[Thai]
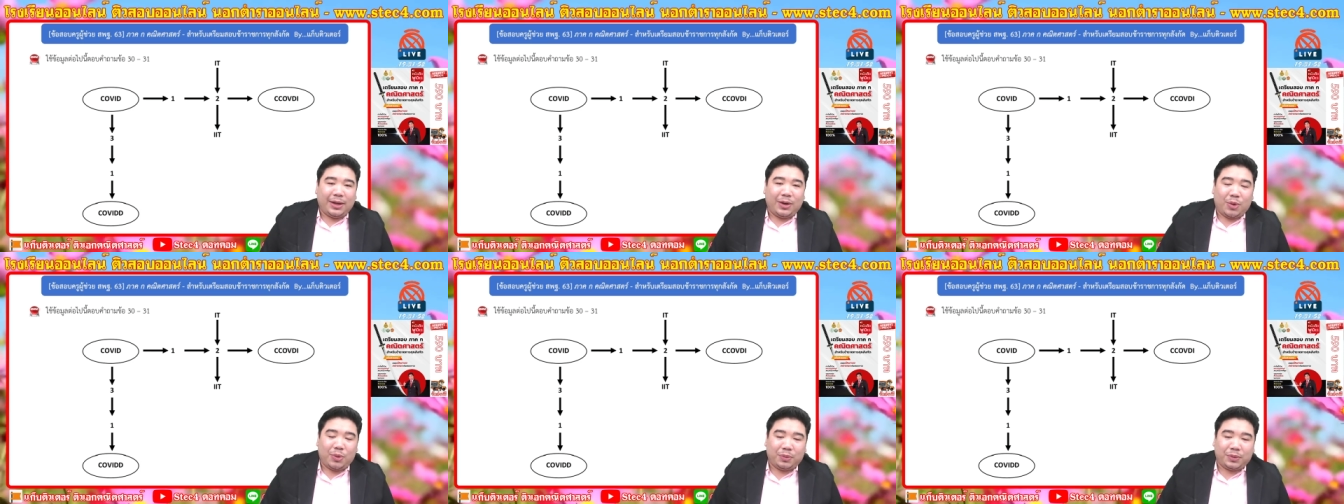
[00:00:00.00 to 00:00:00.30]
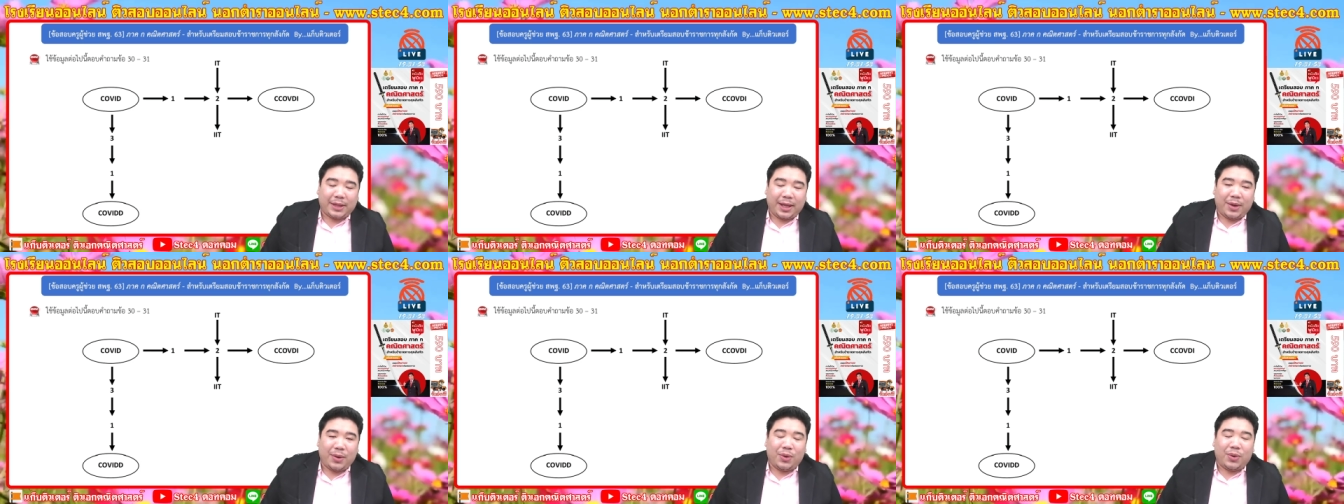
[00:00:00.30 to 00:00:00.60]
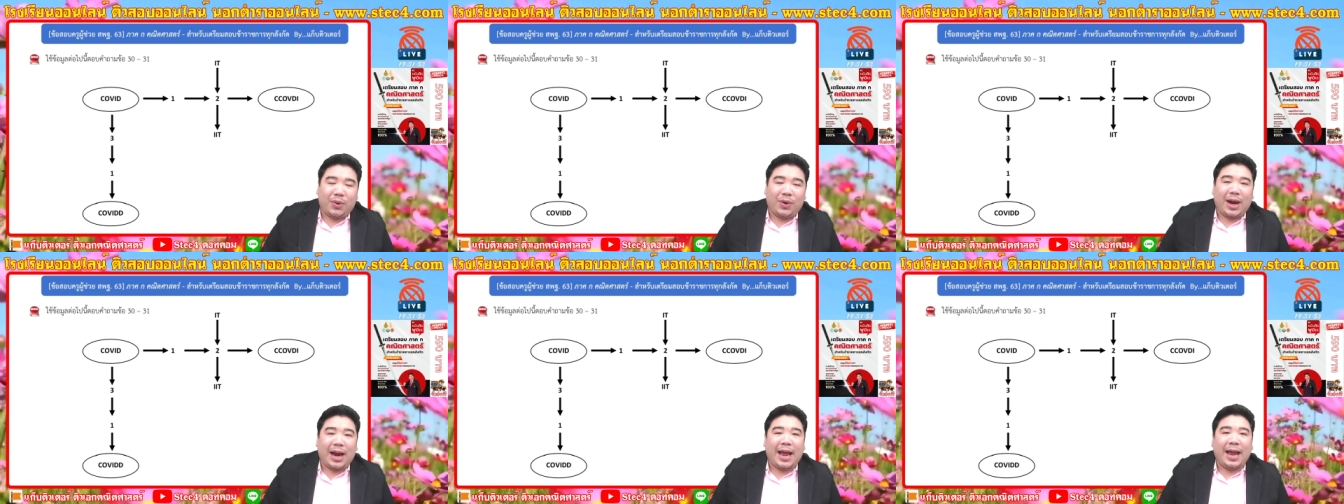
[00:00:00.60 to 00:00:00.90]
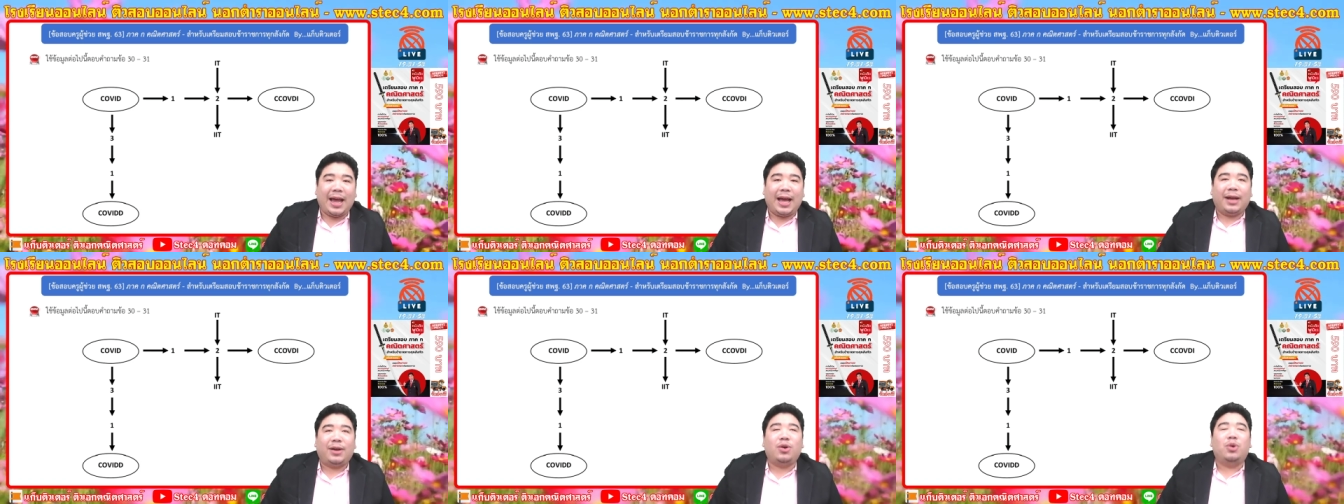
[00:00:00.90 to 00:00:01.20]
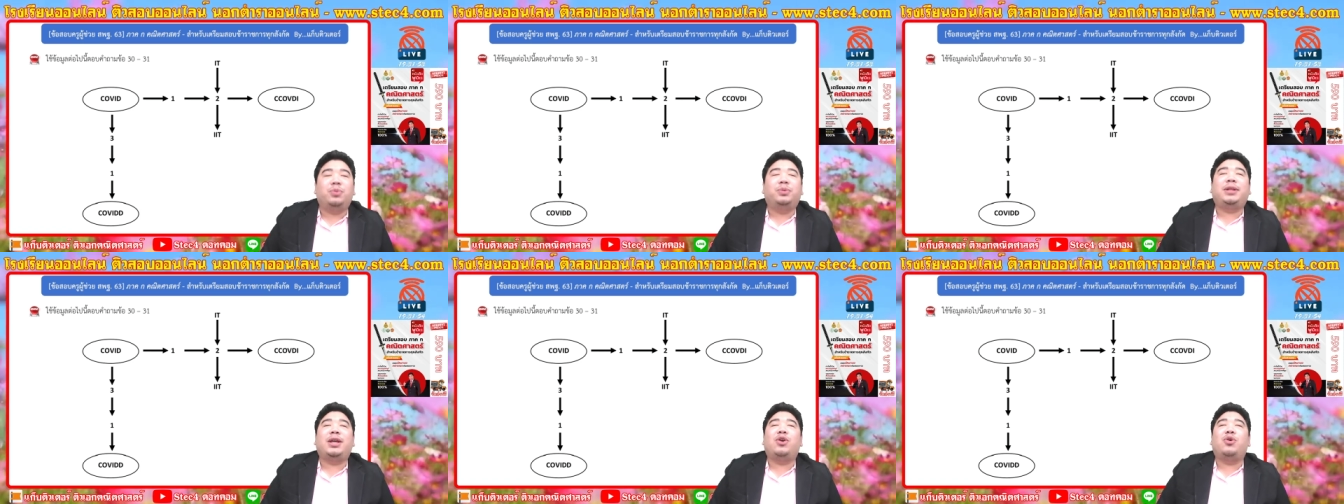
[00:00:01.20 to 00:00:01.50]
กลุ่มติวอะไรอะก
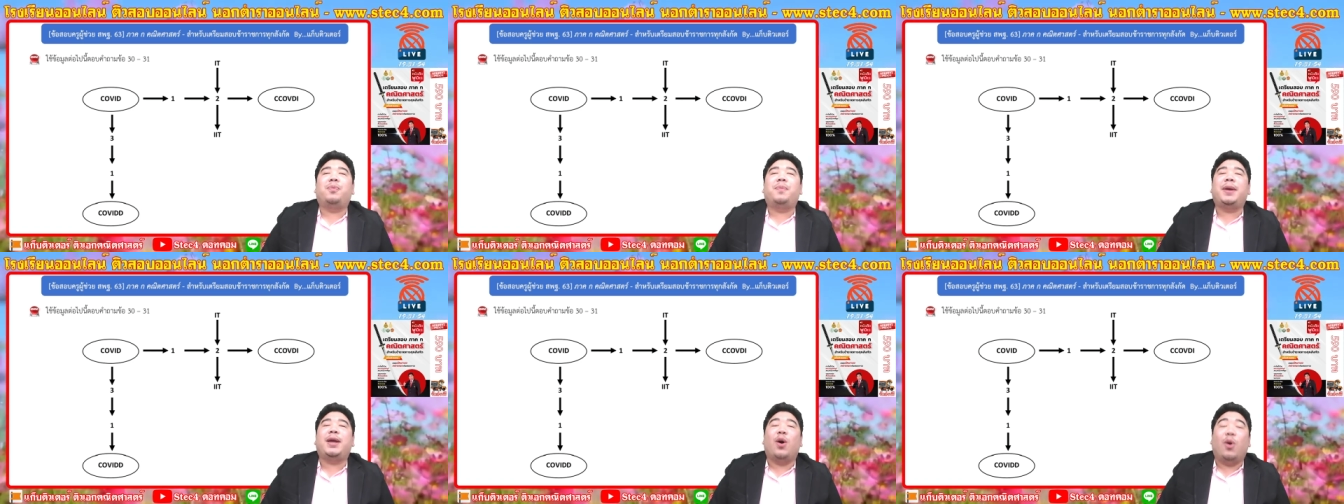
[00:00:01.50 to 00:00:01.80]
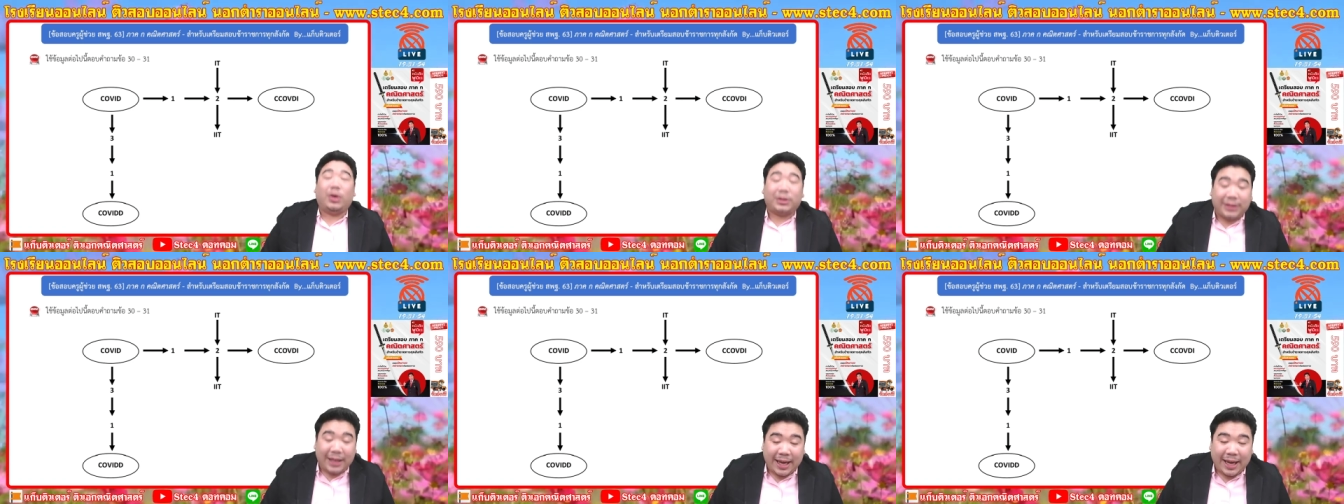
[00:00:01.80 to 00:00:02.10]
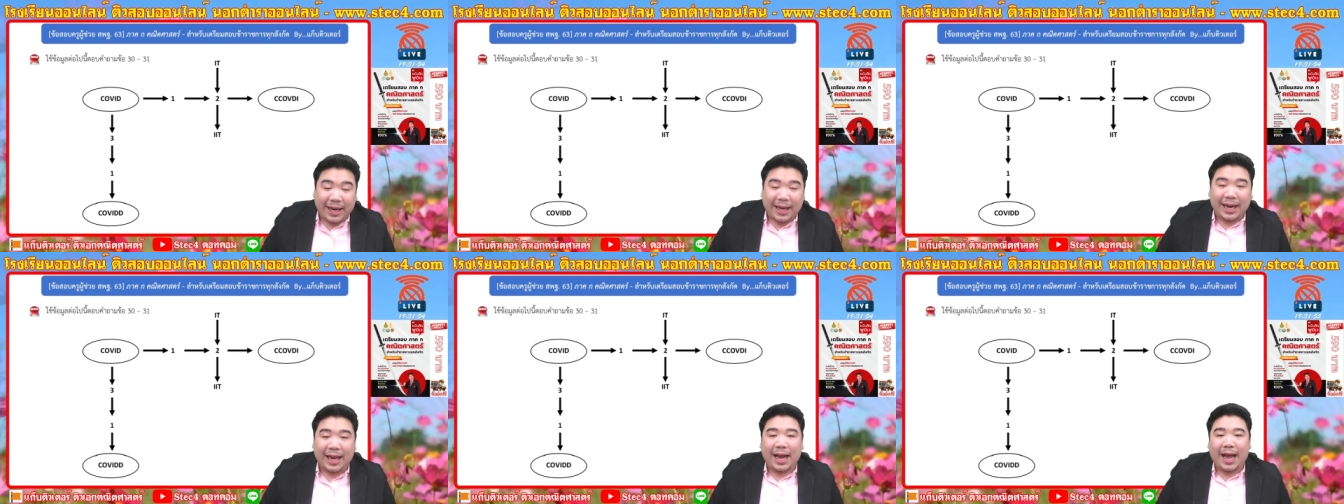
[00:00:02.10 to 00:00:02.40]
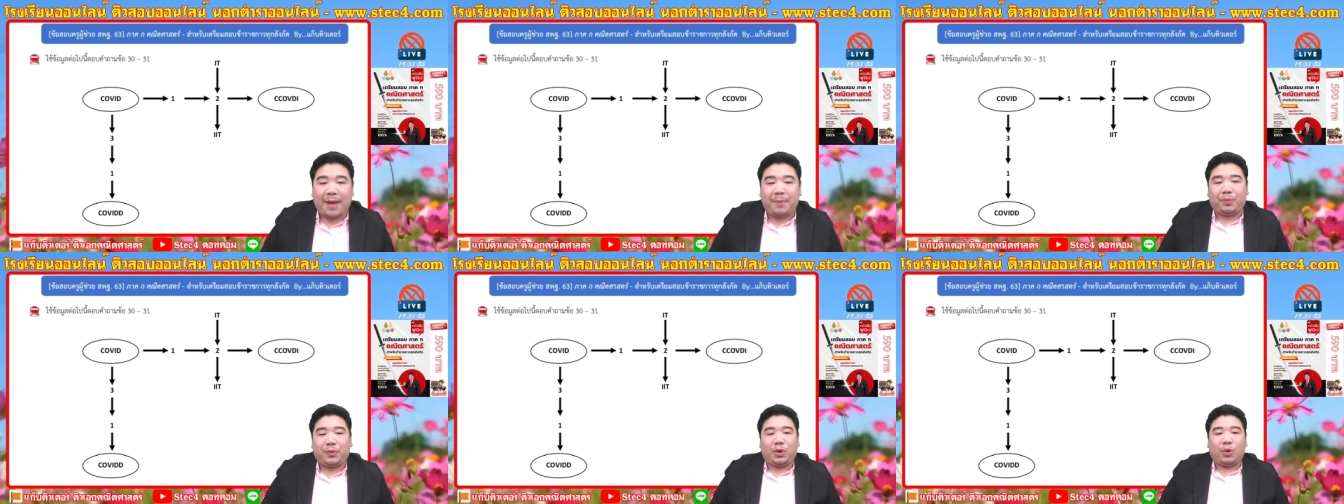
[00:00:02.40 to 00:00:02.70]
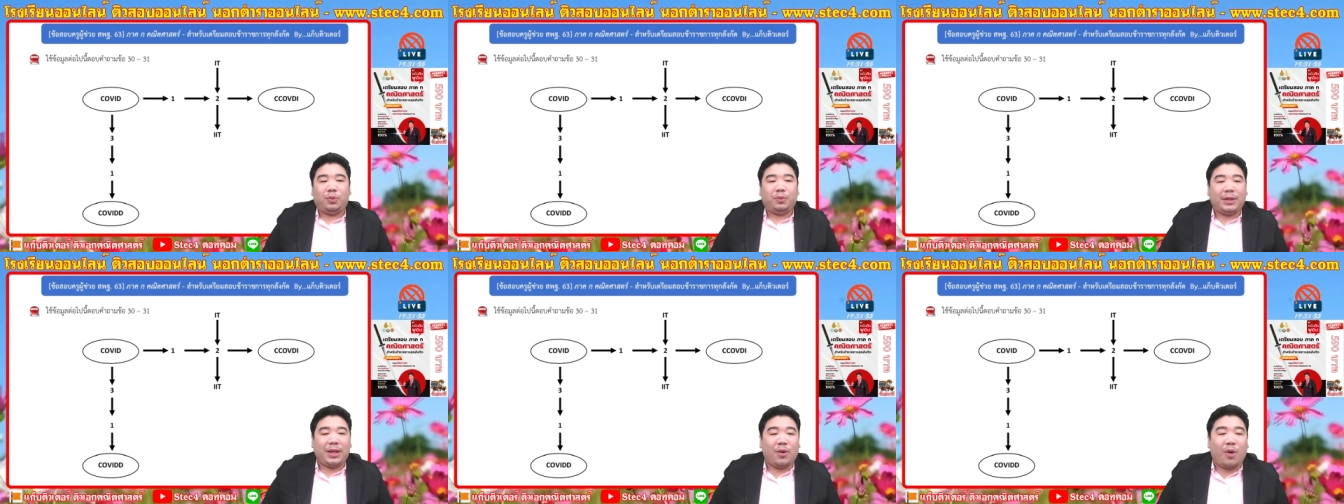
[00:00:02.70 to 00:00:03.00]
ลุ่มติวปี 64นะครับก
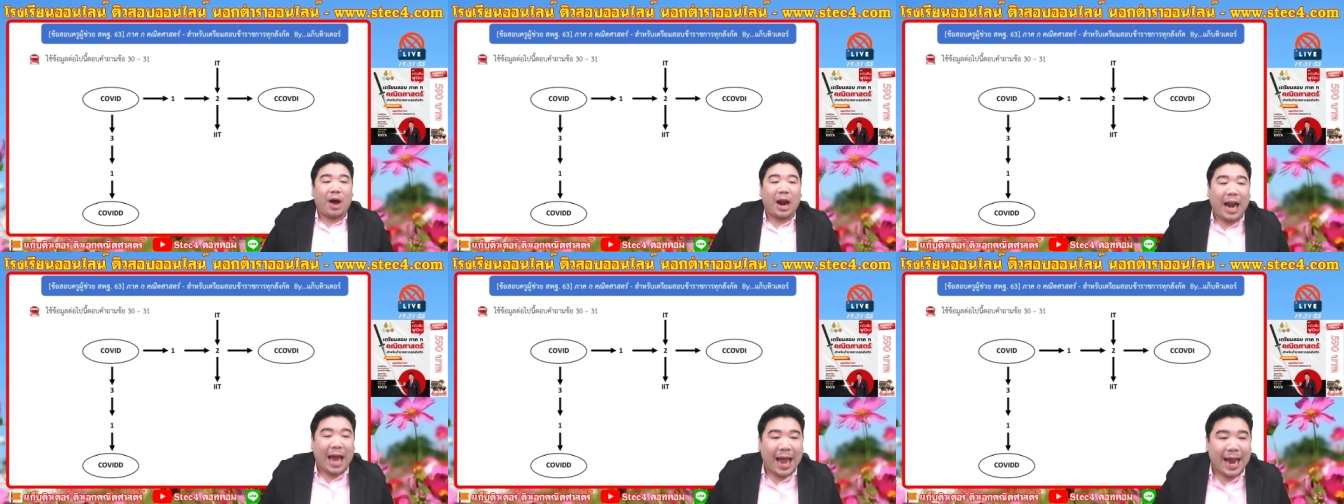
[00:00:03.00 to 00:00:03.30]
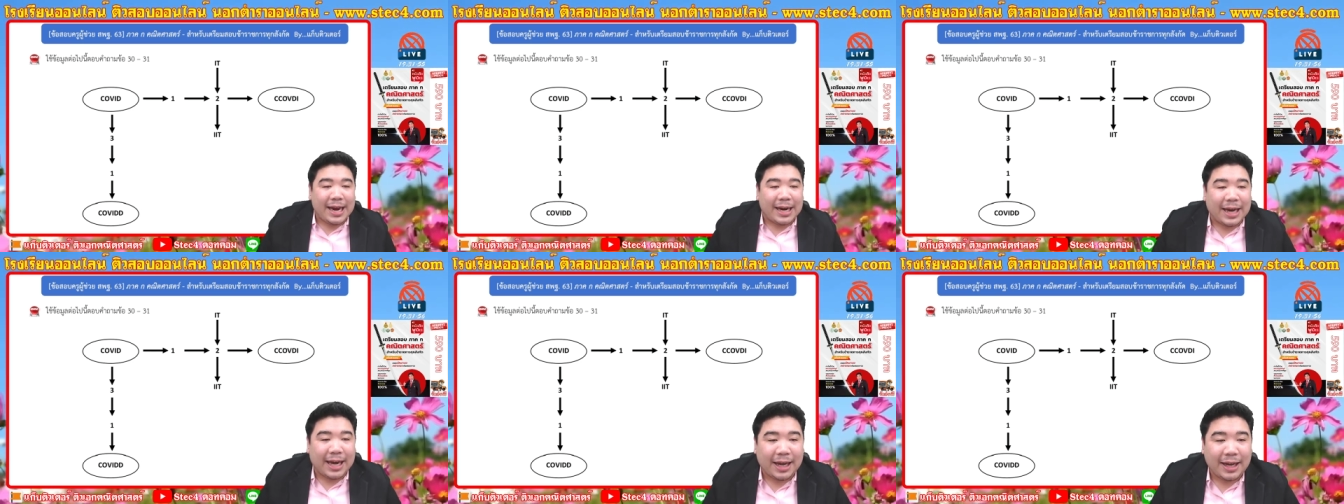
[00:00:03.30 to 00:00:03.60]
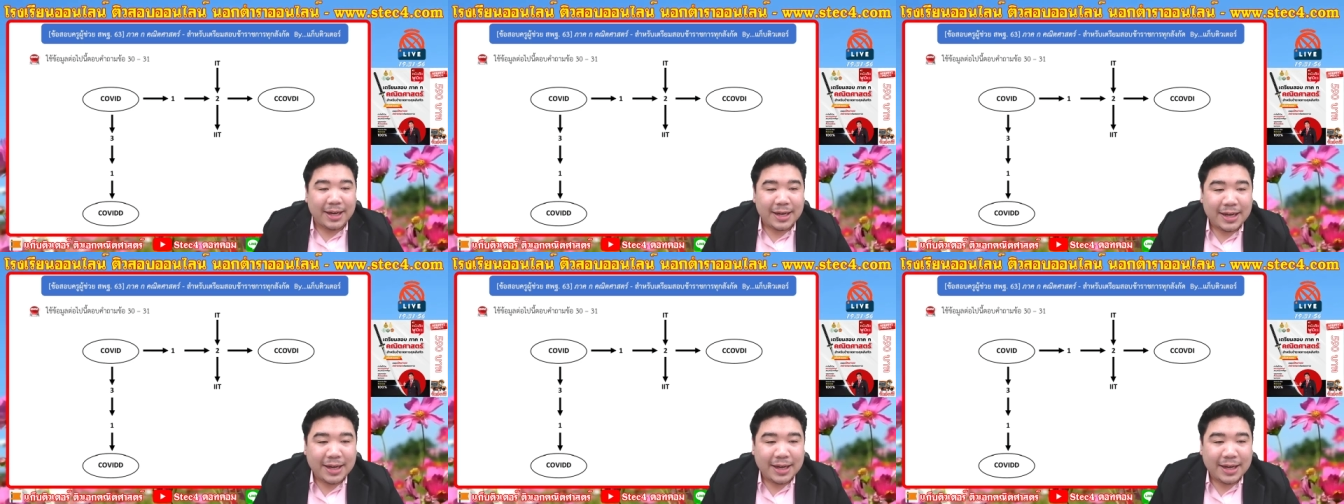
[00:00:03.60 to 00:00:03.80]
ลุ่มติวออนไลน์นะ